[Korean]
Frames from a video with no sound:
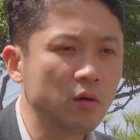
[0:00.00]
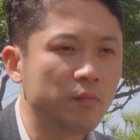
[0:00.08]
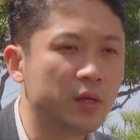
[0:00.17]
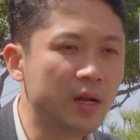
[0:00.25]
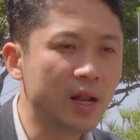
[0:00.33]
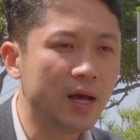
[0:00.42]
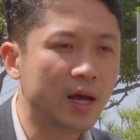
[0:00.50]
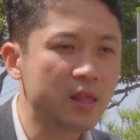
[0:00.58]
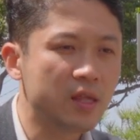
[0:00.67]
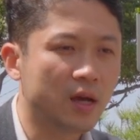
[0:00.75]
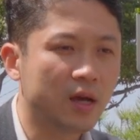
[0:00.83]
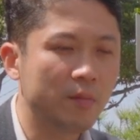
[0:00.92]
지금 빌라 한
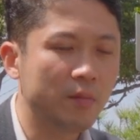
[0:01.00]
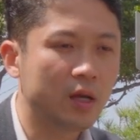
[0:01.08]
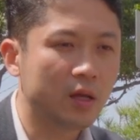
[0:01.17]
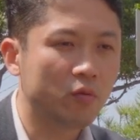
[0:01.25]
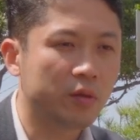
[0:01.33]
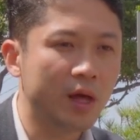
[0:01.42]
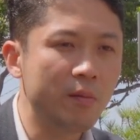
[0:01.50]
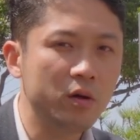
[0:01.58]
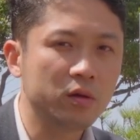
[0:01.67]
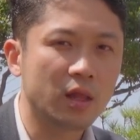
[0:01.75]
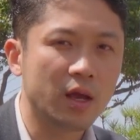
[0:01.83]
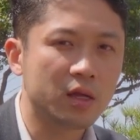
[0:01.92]
채 값만 해도
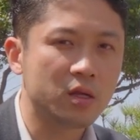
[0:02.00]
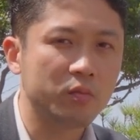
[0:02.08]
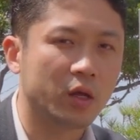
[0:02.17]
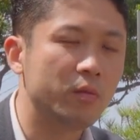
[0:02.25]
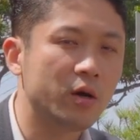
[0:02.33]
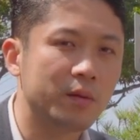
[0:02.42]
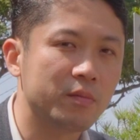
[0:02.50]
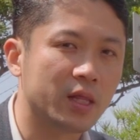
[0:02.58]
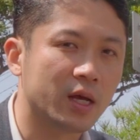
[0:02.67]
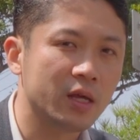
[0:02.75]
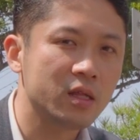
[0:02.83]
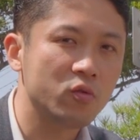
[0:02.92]
3억대가 지금
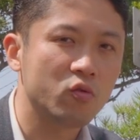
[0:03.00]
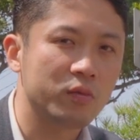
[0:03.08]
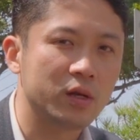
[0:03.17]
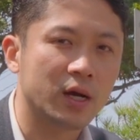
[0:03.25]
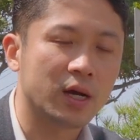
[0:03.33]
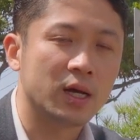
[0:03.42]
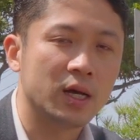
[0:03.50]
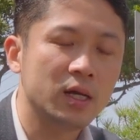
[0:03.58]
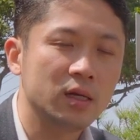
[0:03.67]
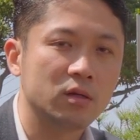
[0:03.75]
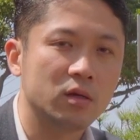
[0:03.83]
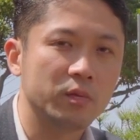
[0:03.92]
넘어갑니다 신축 빌라가
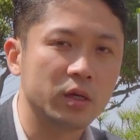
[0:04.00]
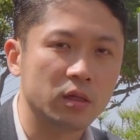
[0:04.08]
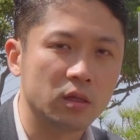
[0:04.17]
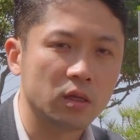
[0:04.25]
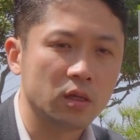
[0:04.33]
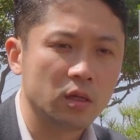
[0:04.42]
그러면